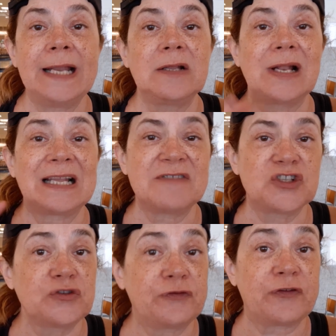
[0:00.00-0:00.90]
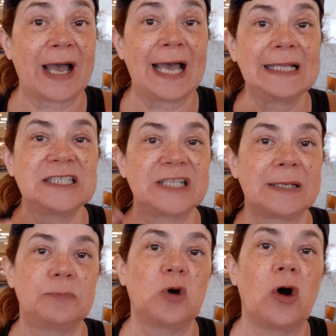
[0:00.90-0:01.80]
Então ela estava estufada,
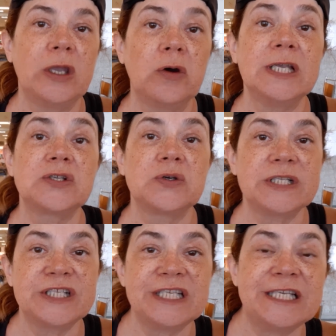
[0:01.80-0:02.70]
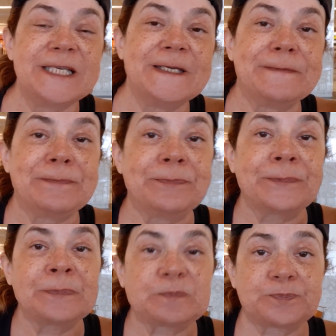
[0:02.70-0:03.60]
já corri o risco de hum,